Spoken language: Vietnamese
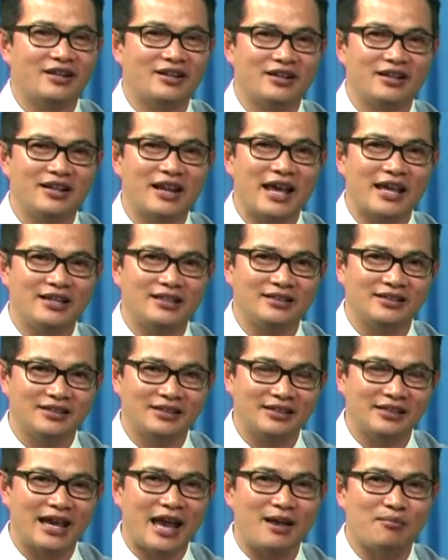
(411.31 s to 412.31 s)
nên
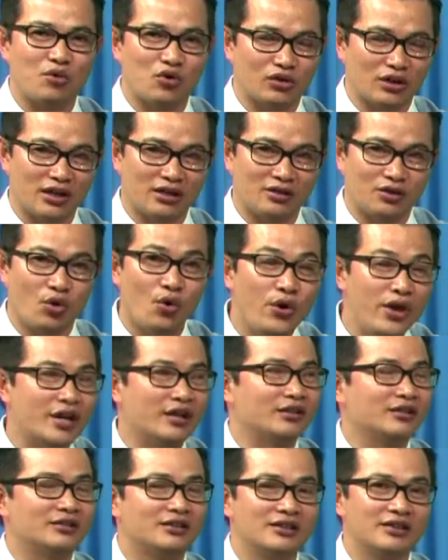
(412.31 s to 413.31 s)
nghe một lời
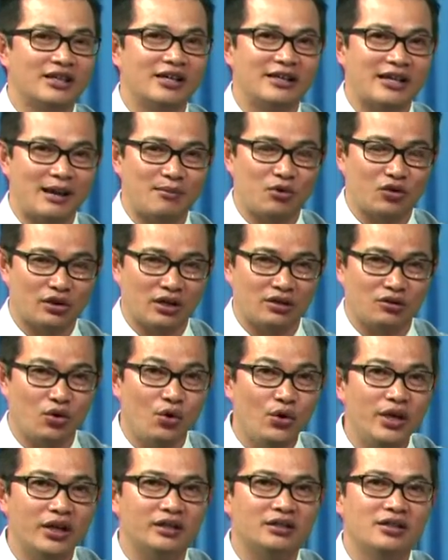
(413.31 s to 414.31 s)
khuyên trước khi nghe ừ. một lời
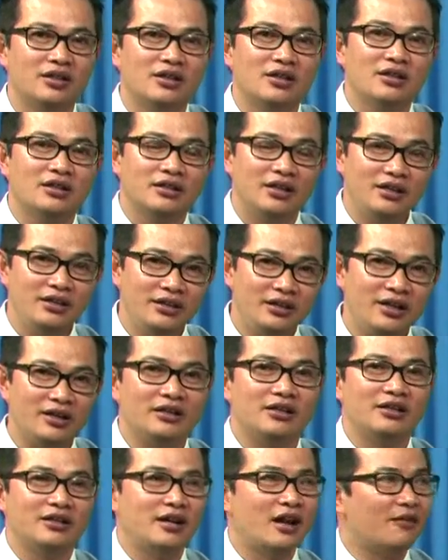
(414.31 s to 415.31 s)
khuyên vâng. thứ nhất
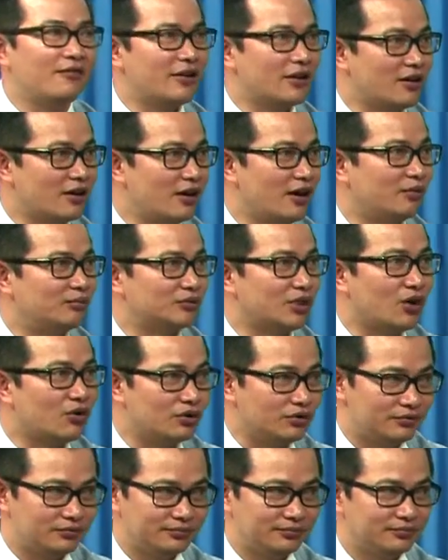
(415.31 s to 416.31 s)
người đó phải có lòng tốt
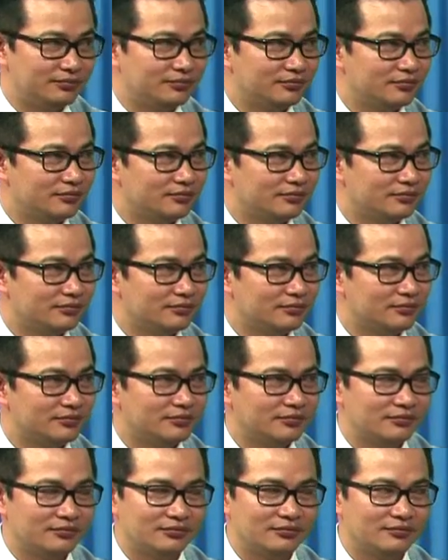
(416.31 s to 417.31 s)
ừ.
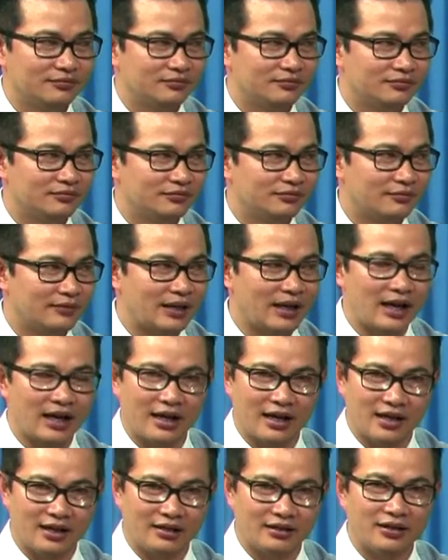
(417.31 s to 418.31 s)

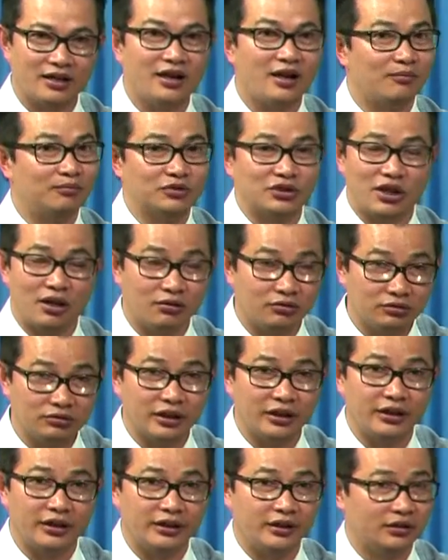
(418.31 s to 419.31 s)
à chứ lòng xấu
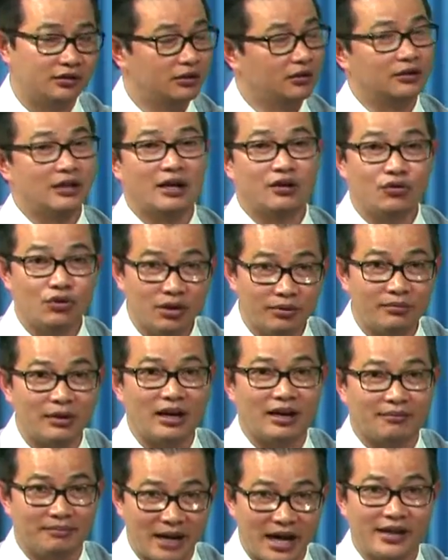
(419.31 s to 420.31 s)
thì người ta khuyên
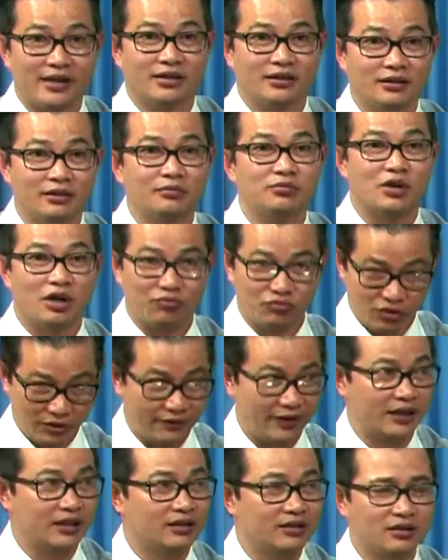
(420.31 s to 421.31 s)
mình làm bậy đúng không quý
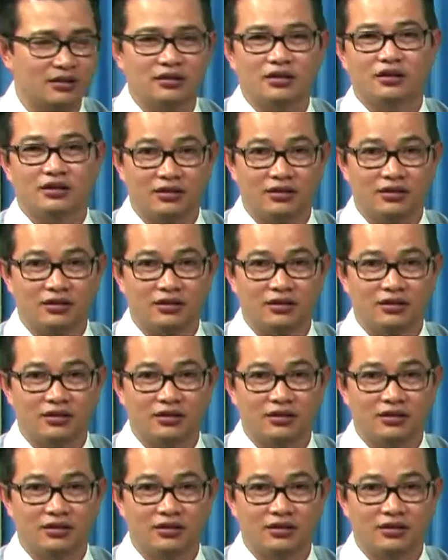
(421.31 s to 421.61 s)
vị nó